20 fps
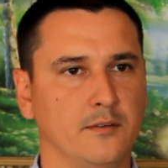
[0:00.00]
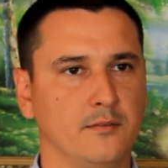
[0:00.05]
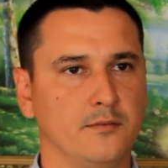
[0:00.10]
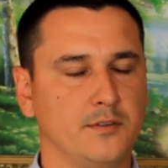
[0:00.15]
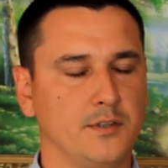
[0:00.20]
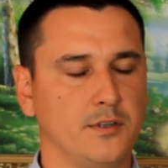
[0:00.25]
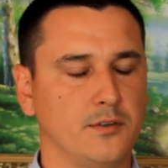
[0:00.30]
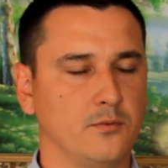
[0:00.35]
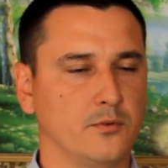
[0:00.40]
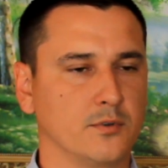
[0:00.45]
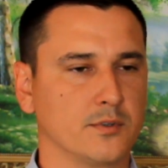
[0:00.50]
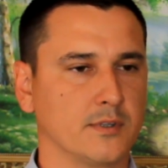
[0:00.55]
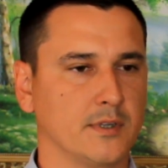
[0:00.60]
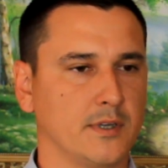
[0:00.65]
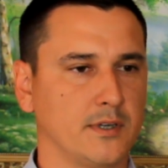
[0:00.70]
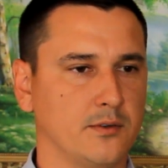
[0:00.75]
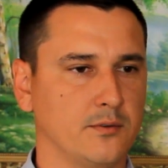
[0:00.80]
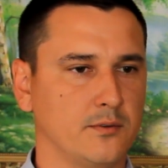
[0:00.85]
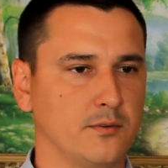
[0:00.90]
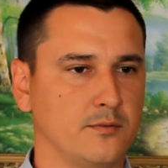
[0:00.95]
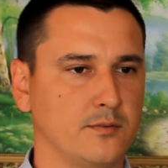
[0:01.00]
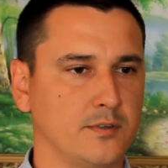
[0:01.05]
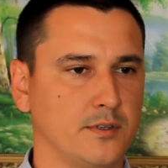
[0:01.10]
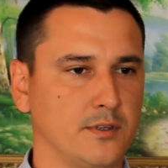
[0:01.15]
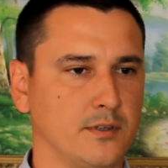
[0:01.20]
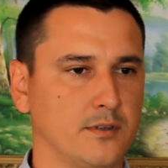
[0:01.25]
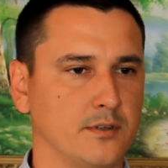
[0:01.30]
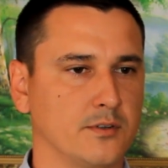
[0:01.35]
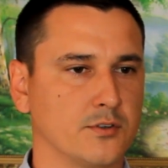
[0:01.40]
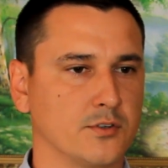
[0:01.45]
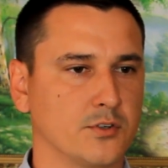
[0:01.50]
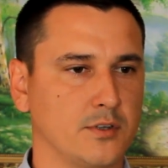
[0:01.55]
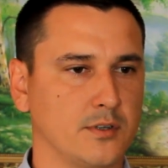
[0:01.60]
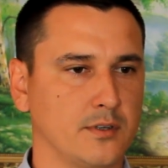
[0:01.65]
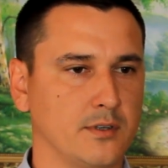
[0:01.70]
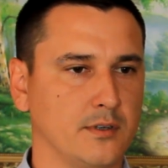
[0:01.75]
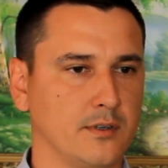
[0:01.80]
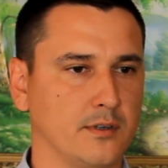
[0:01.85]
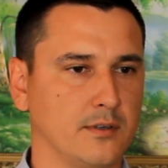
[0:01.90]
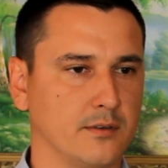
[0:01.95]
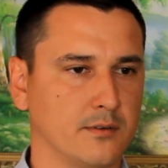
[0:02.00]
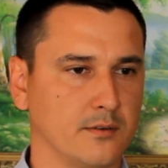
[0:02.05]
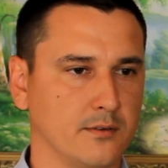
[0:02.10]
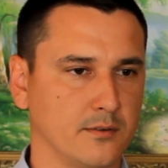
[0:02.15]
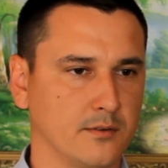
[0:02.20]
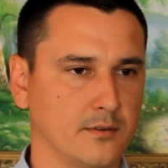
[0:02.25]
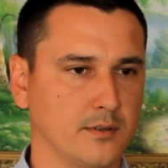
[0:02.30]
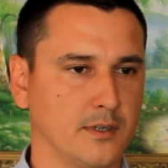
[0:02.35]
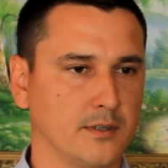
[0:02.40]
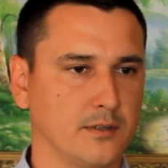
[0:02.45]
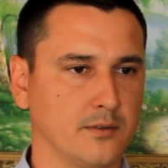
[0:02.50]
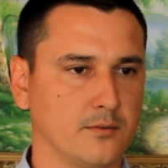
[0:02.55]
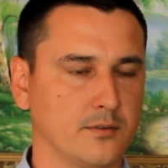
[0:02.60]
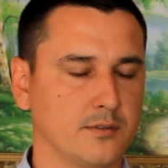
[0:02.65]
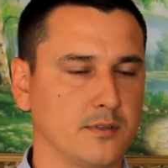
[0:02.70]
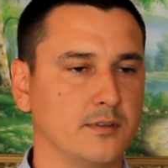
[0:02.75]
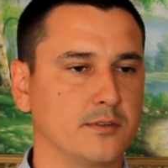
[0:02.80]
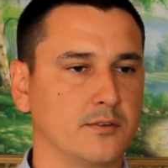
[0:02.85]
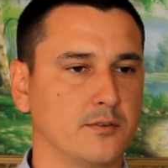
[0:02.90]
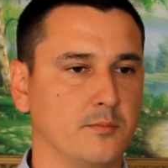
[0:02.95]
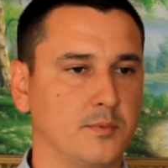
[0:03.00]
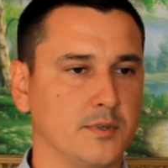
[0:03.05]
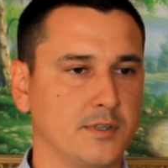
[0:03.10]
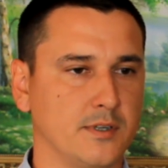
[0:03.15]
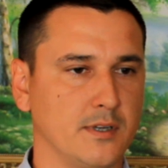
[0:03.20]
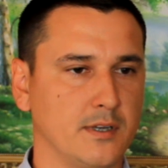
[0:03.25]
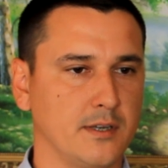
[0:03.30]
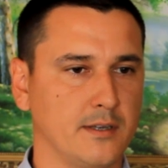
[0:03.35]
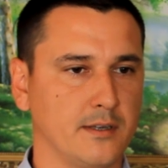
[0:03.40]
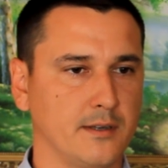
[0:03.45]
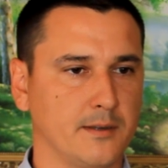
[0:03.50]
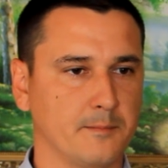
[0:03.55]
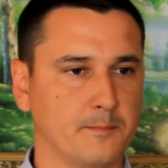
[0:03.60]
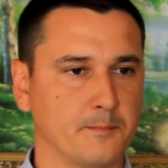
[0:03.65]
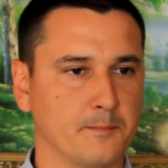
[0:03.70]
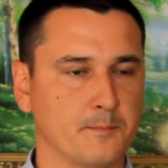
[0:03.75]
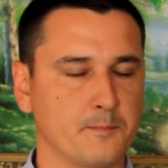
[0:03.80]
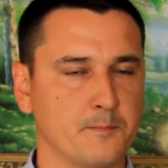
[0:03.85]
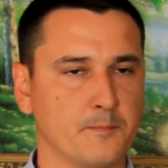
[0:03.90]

Все его знают, все жители э, данного сельского поселения.